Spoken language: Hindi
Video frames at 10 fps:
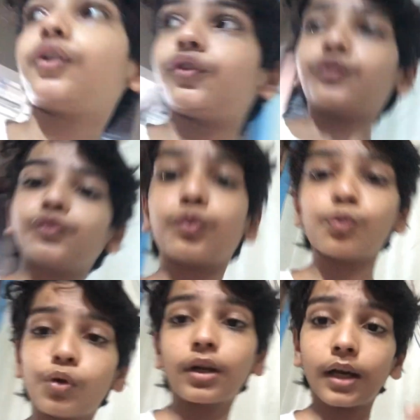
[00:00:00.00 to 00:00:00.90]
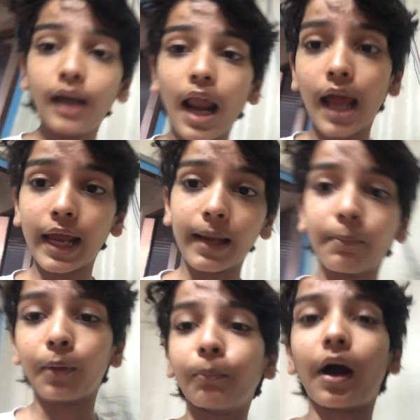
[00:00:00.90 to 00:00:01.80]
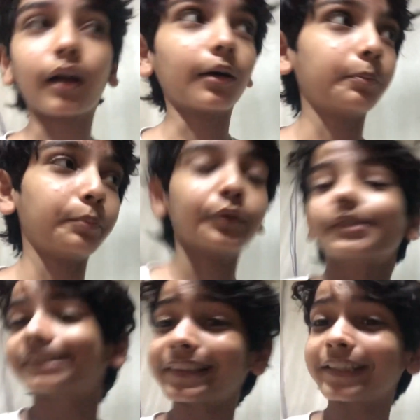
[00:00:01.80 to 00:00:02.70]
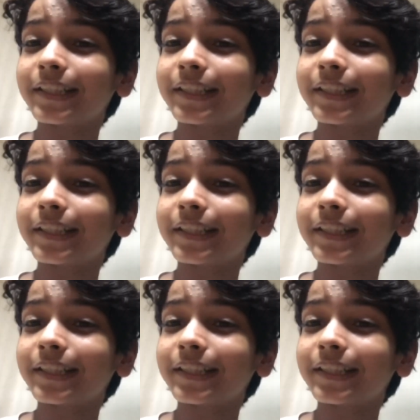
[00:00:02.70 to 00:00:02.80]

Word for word: so कल है मम्मा का बर्थडे